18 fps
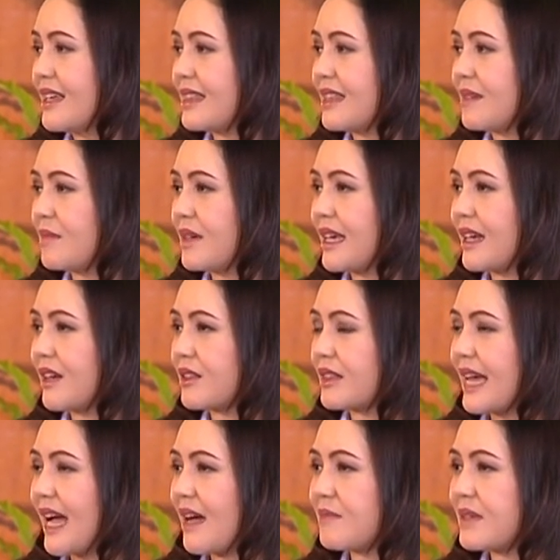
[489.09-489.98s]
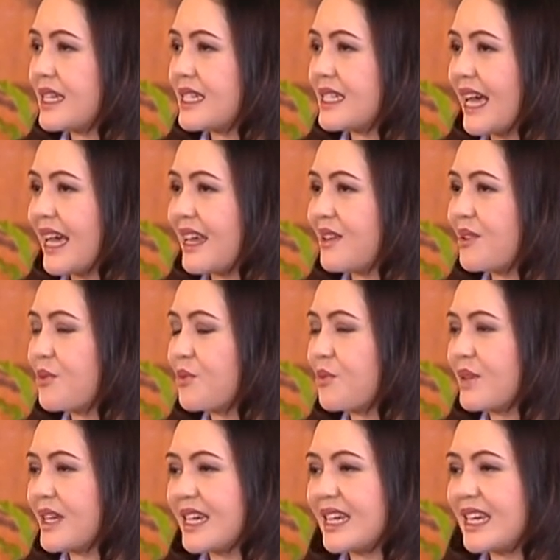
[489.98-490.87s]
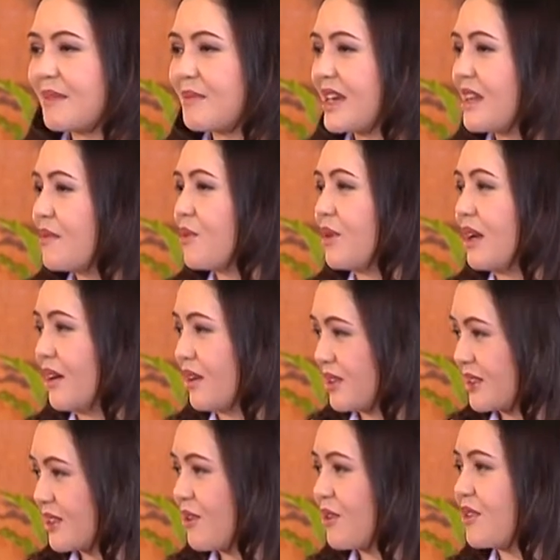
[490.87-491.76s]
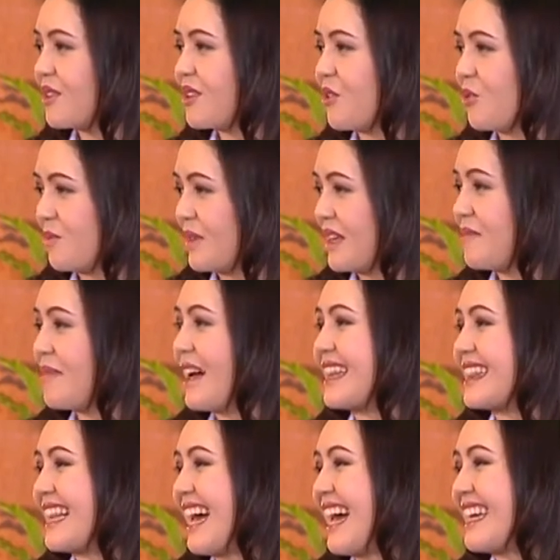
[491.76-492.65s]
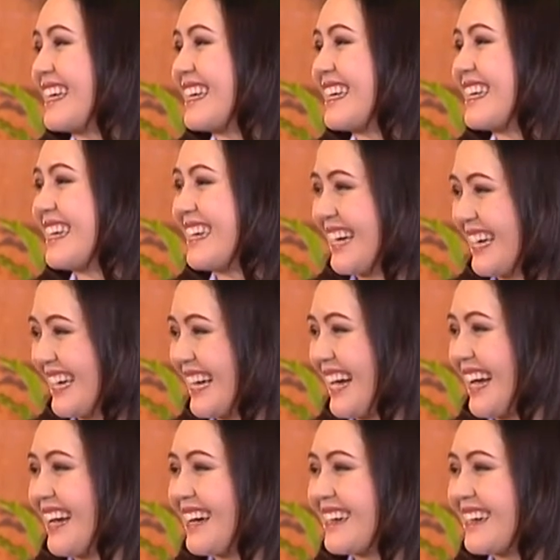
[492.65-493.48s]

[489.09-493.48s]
แต่เมื่อไหร่ก็ตามที่ใช้ทุกวิธีไม่ได้ผลเราก็ต้องลงมีดผ่าตัดนะคะคร